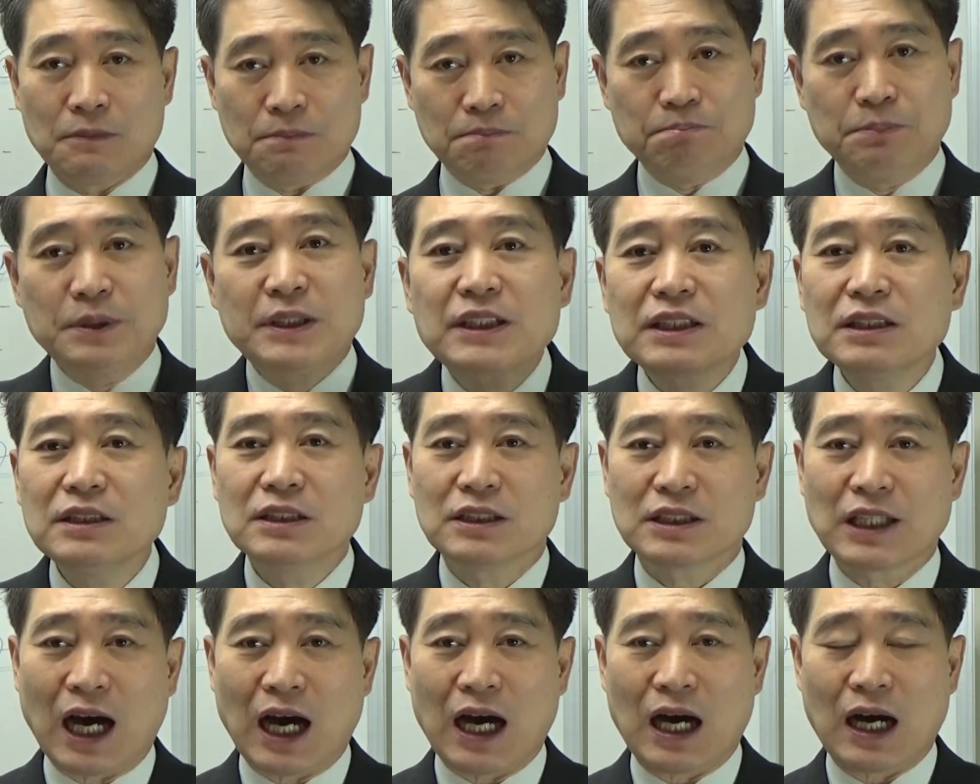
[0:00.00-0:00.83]

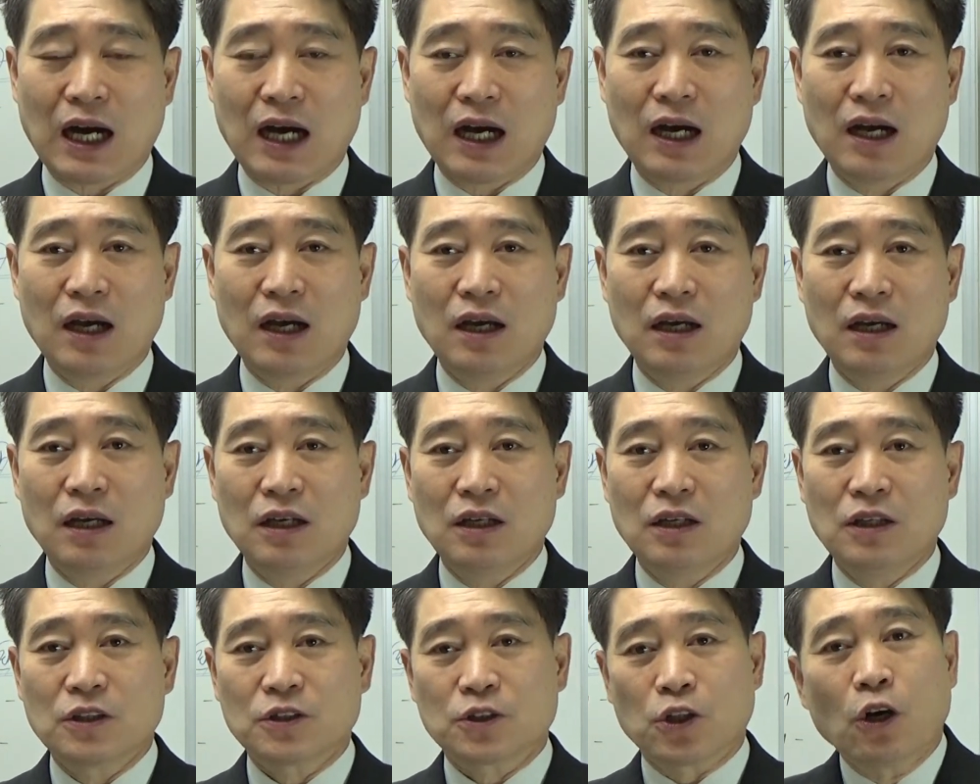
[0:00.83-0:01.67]
믿는다.
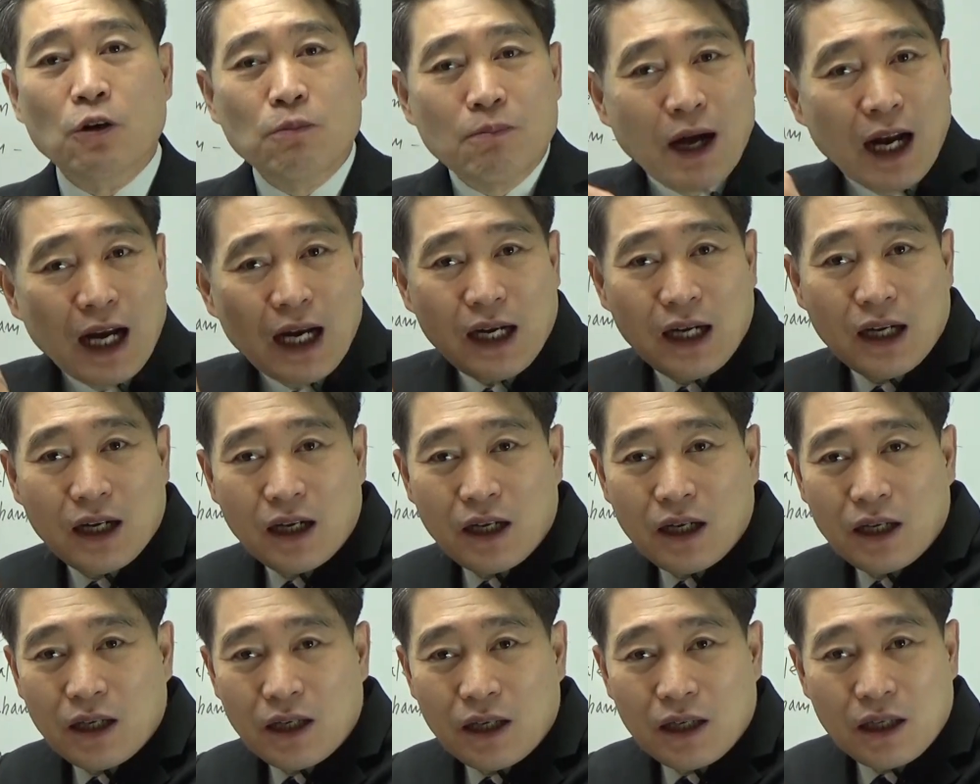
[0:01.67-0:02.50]
정말
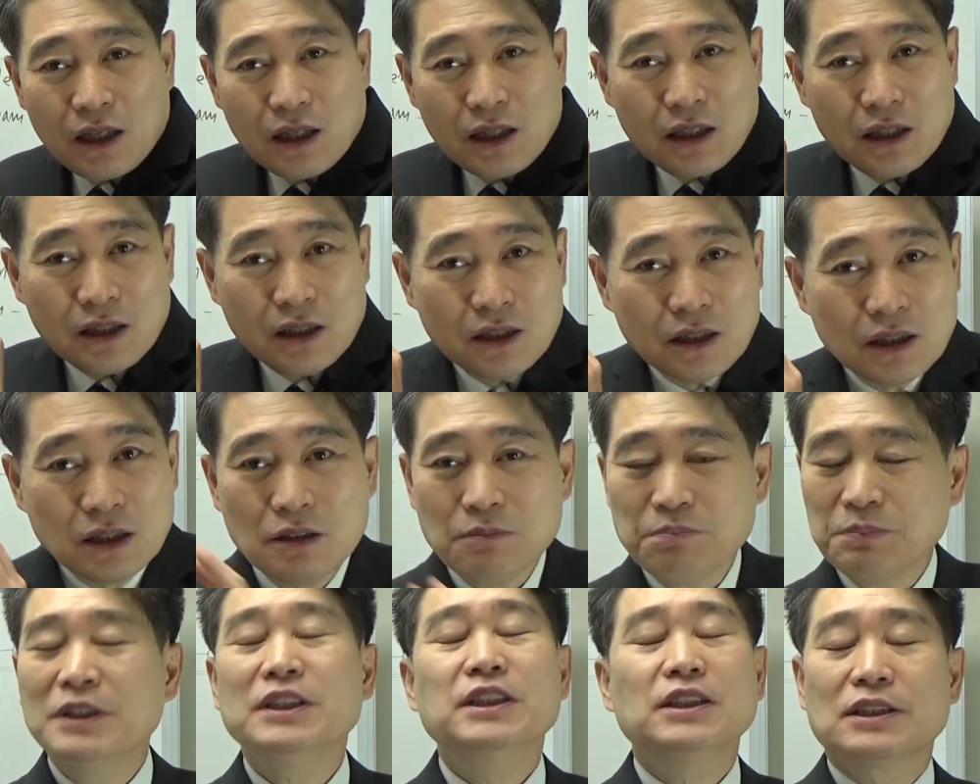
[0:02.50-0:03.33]
어?
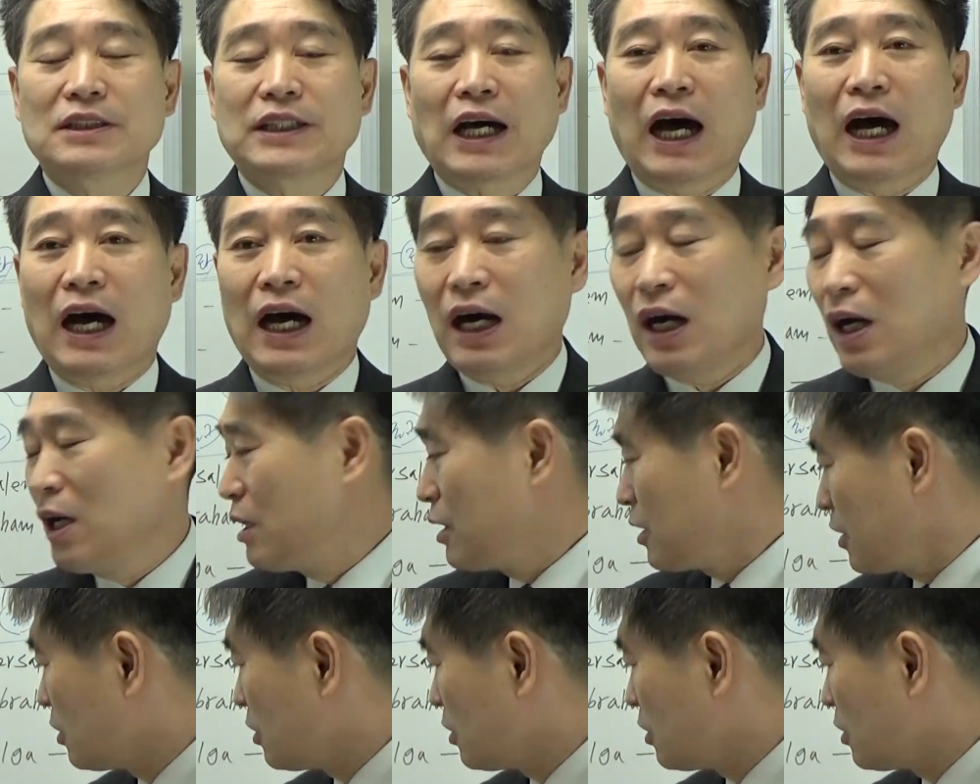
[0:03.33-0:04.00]
믿는다.